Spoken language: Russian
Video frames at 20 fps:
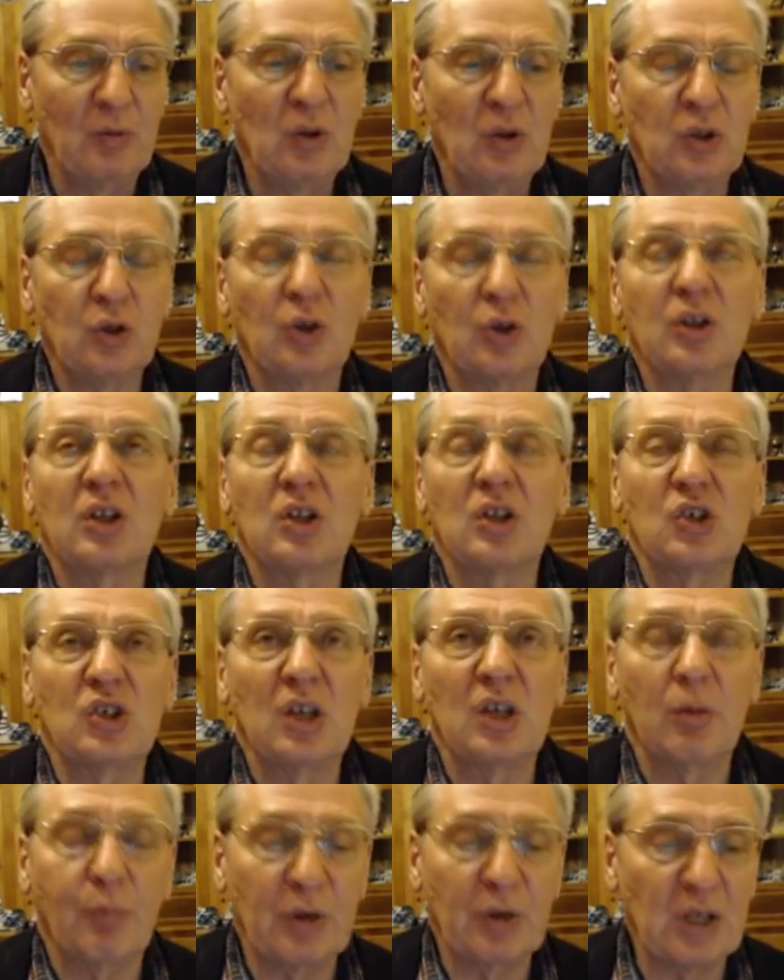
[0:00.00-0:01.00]
Слон на
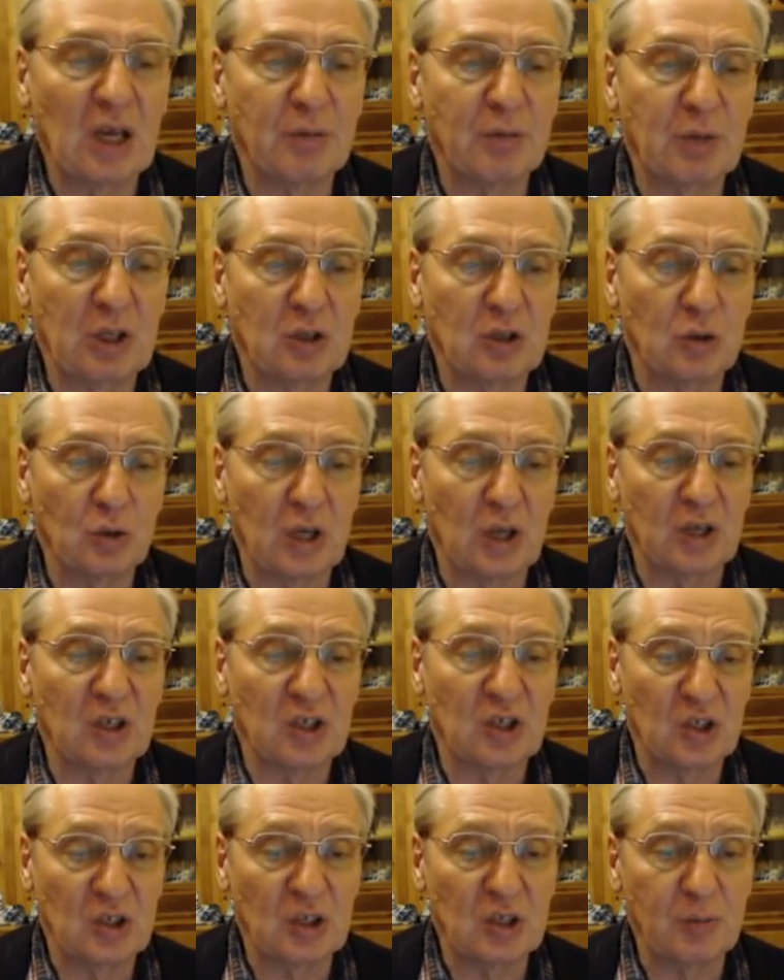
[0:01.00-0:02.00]
d4 попадает под этот удар
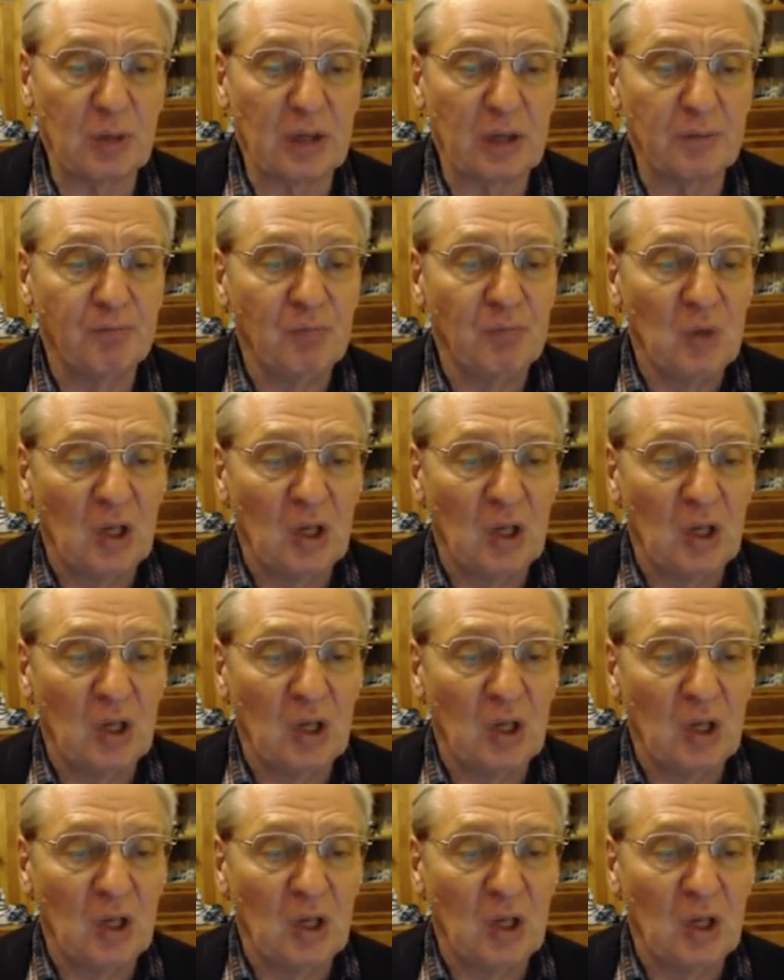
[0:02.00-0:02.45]
e6 и 5.